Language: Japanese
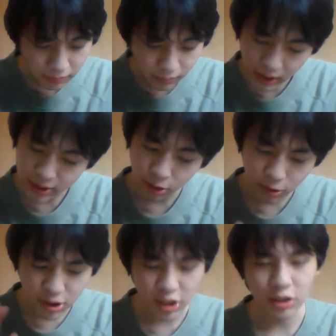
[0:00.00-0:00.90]
まあ
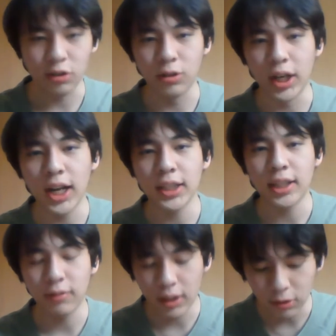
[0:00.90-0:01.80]
総人の俺、配
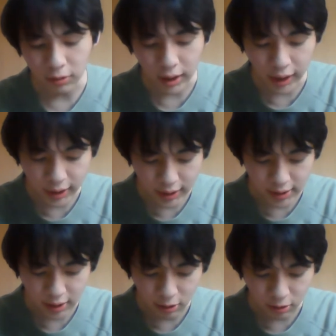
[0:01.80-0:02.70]
点はよくわかんないです
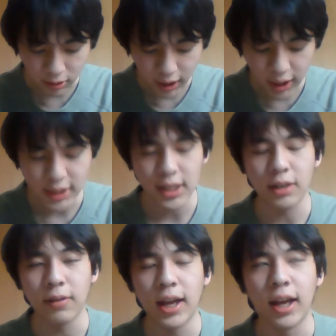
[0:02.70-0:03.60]
けど、経済
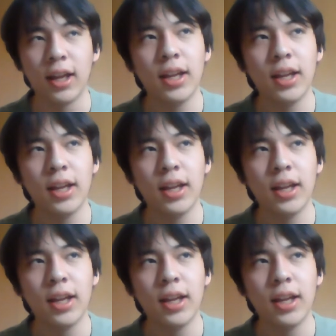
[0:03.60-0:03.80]
は、